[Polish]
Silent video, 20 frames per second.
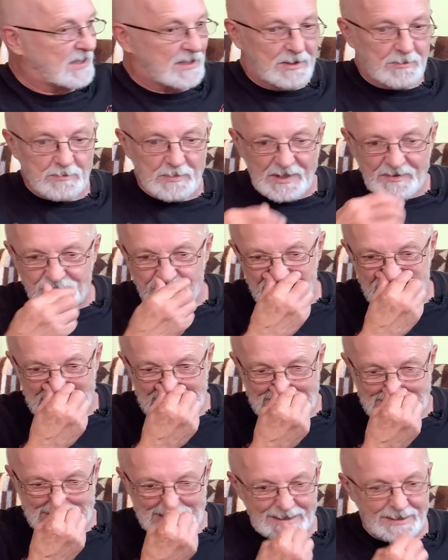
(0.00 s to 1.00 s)
My
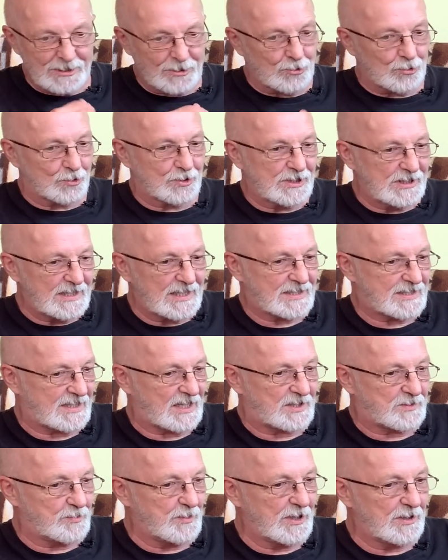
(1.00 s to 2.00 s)
wszyscy, którzy
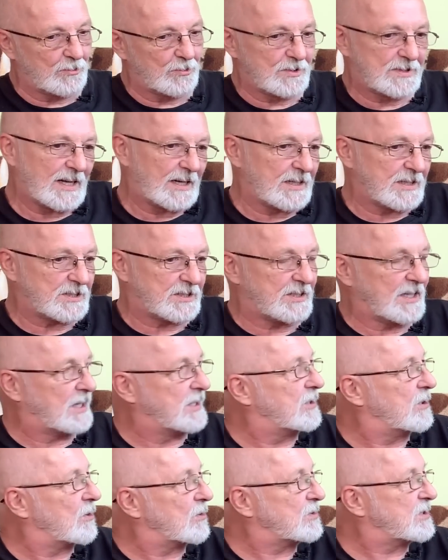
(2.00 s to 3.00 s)
jesteśmy
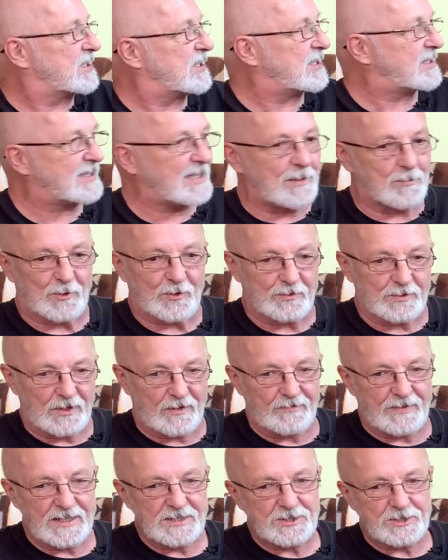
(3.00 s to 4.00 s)
uzależnieni od systemu, no
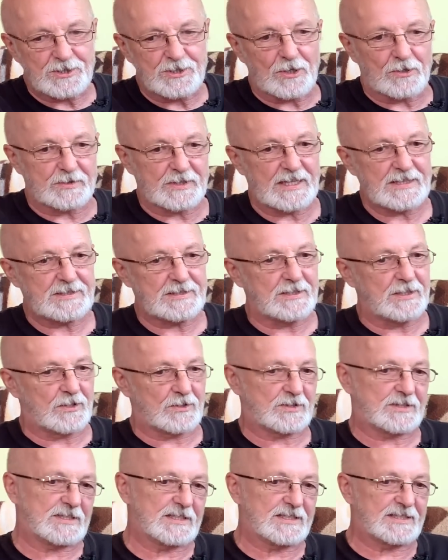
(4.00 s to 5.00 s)
weź się odetnij
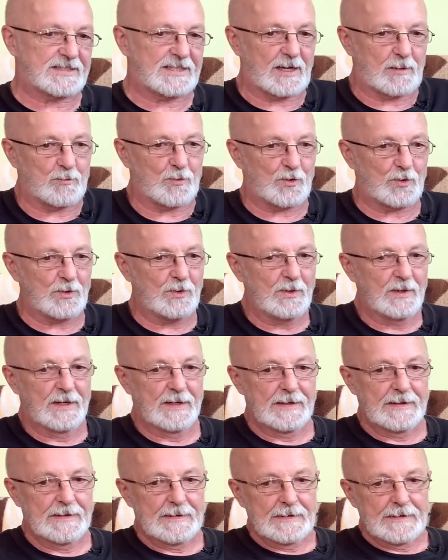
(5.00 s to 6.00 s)
od systemu,
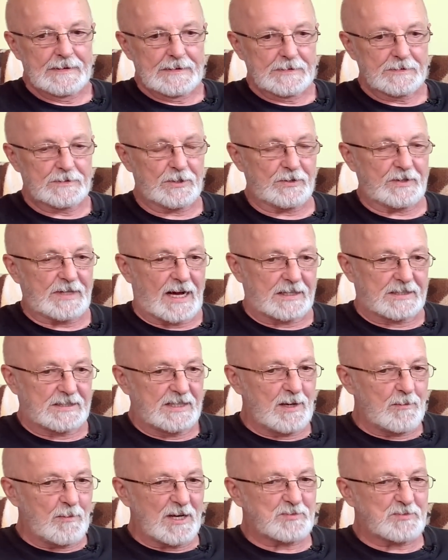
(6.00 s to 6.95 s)
to tak, nie masz